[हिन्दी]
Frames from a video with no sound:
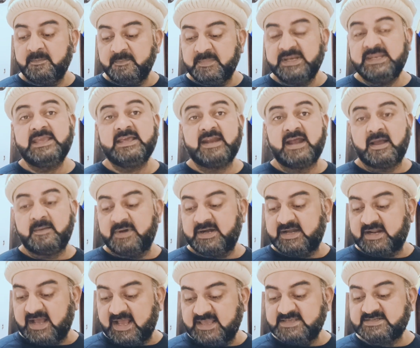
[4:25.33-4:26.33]
मनीग्राम
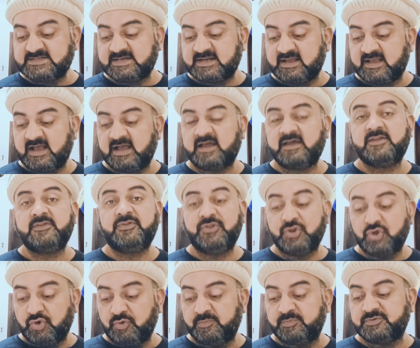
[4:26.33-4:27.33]
अट्ठाईस टका
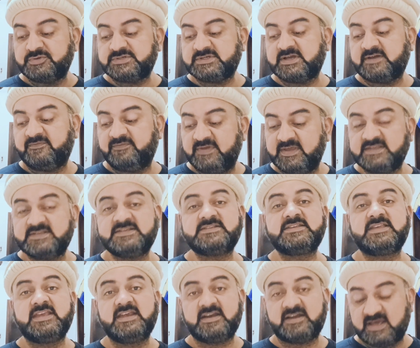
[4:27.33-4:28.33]
नौ पोशा फीस
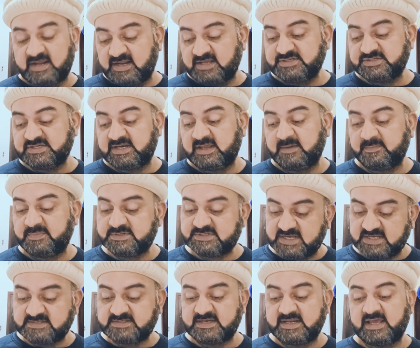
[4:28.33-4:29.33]
इसकी अठारह शरिया
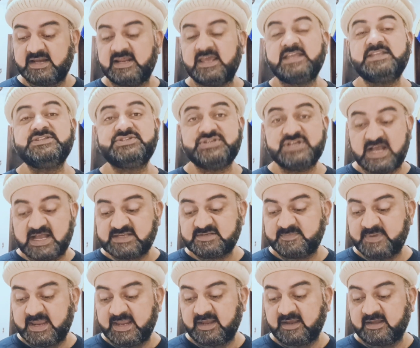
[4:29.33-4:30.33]
पचास रियाल इंजाज
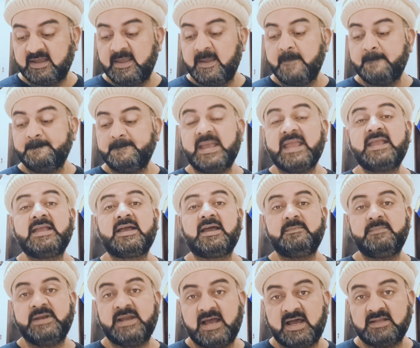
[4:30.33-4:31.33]
बैंक बैंक अल
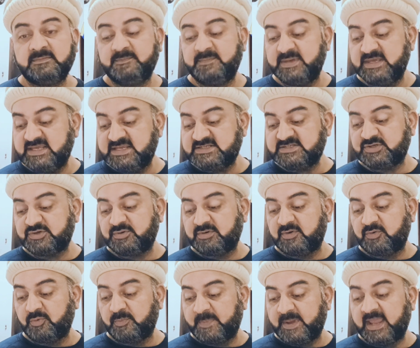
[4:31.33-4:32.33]
बिला बीस
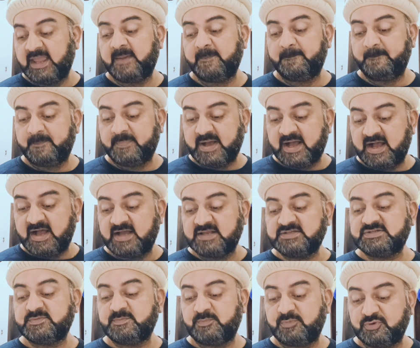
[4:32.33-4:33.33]
रुपये
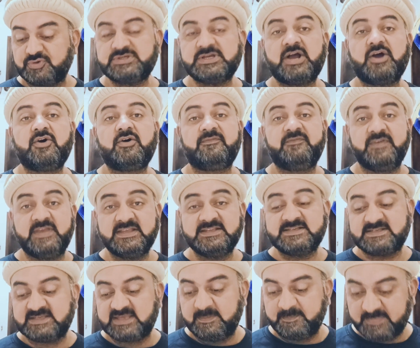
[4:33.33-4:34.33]
पाँच पोशा और फीस
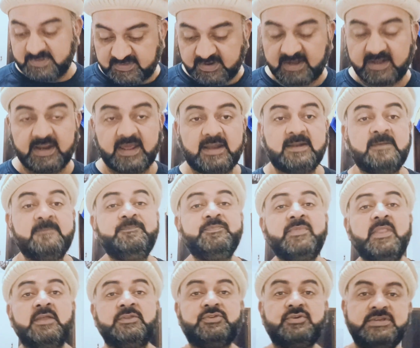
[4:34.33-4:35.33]
इसकी पंद्रह रियाल
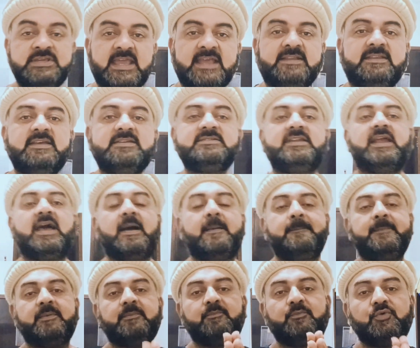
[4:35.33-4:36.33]
तो ये थे
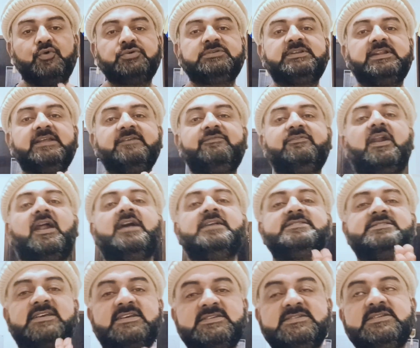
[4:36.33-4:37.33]
जनाब मुख्तलिफ
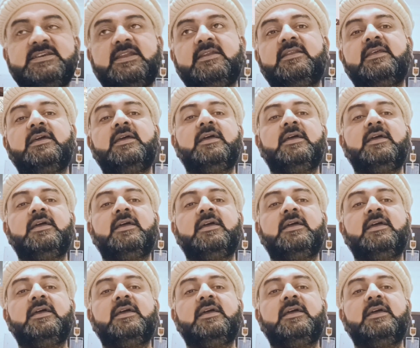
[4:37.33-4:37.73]
ट्रांजेक्शन